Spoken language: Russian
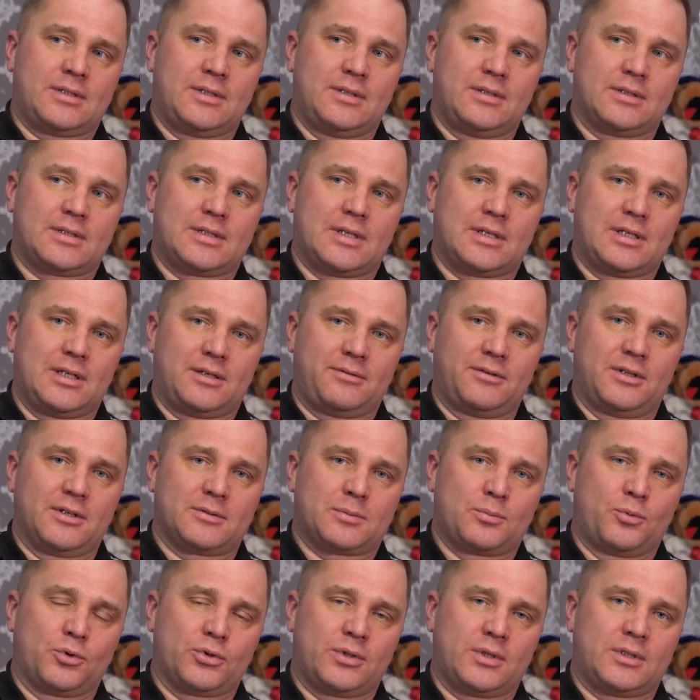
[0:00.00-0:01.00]
один из таких видов
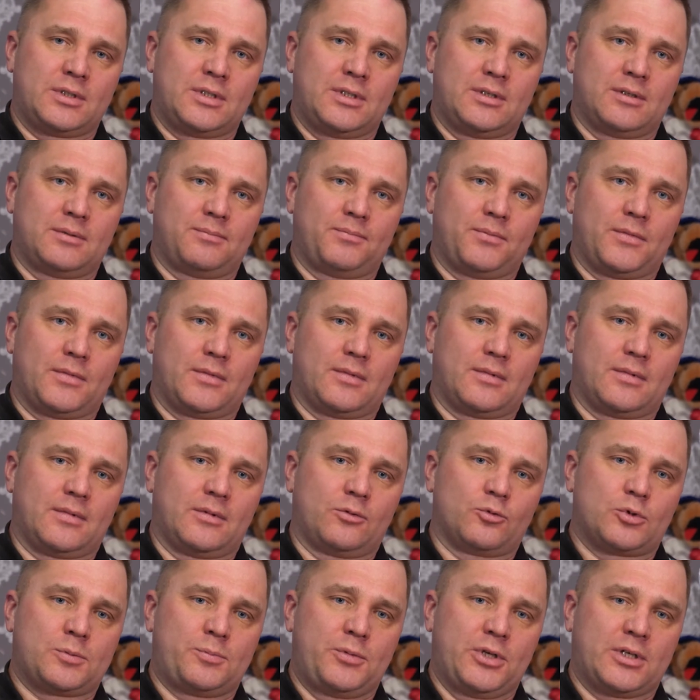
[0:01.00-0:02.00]
спорта, где
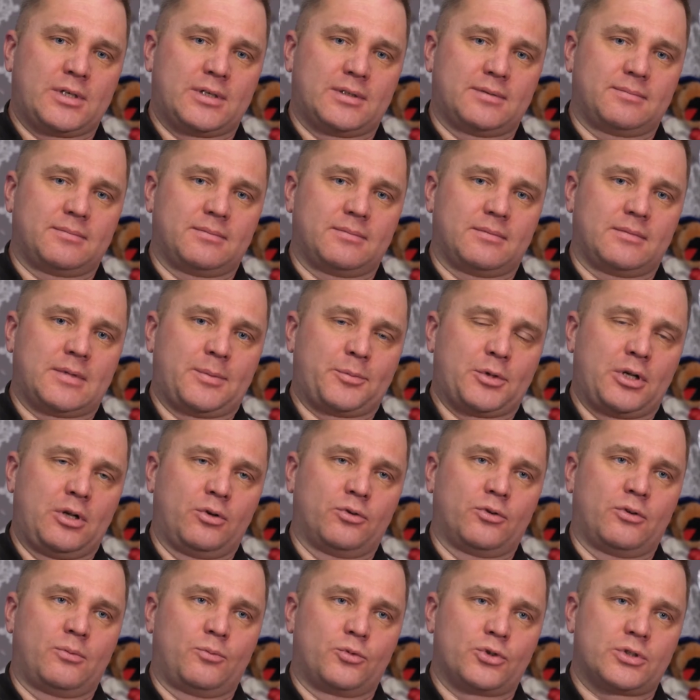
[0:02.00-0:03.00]
э, успеха
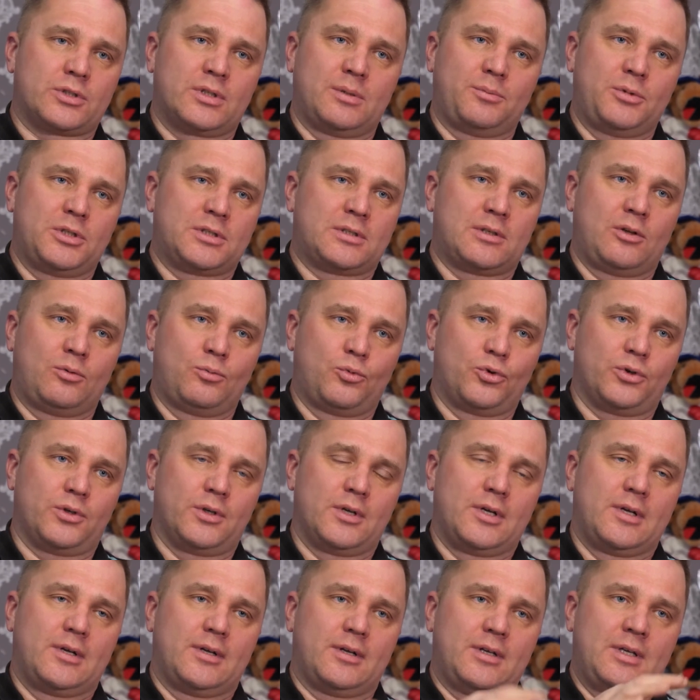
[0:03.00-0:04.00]
определенно может добиться любой.
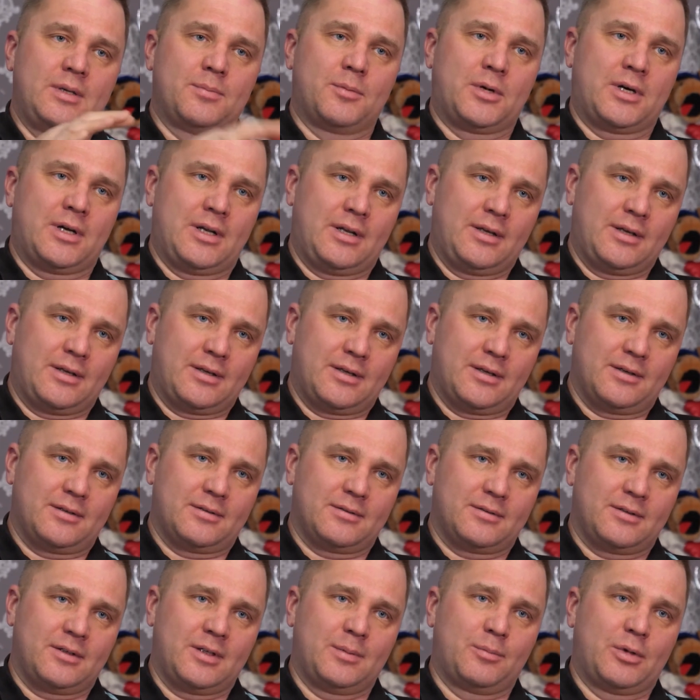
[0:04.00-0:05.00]
И маленький,
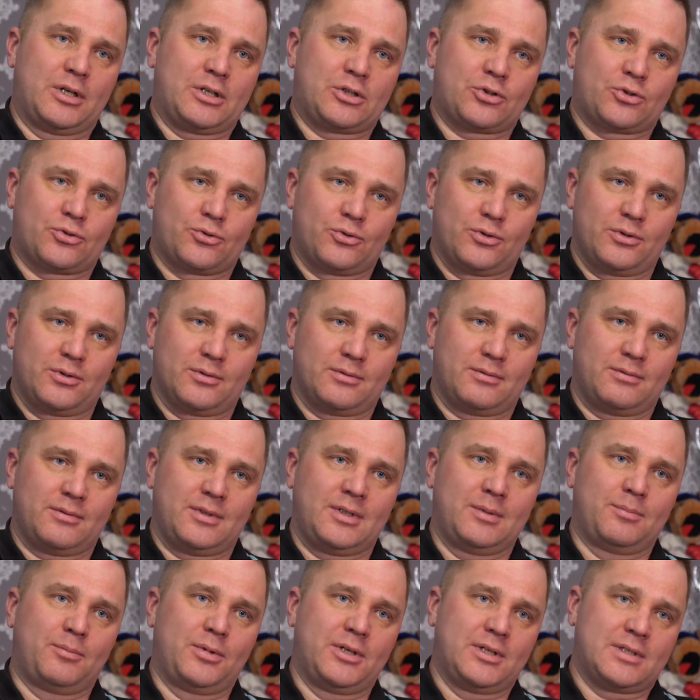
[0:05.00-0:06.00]
и большой,
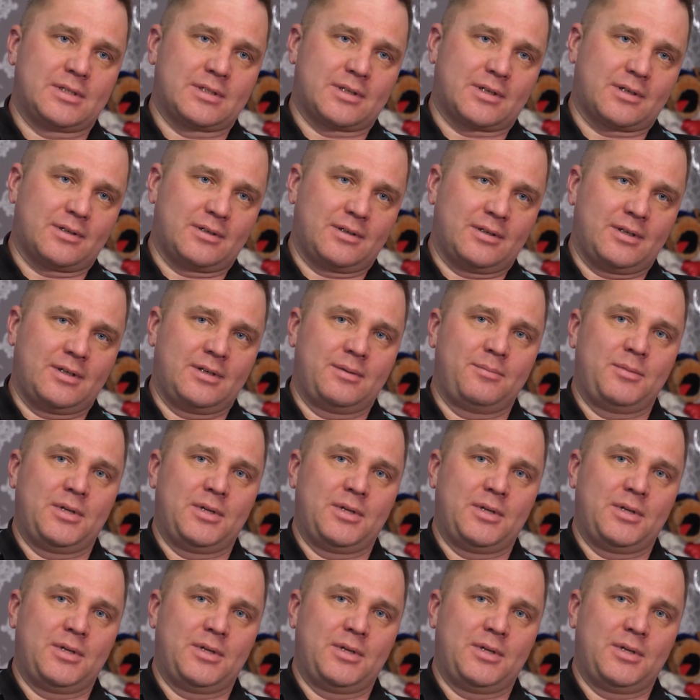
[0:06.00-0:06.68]
и быстрый, и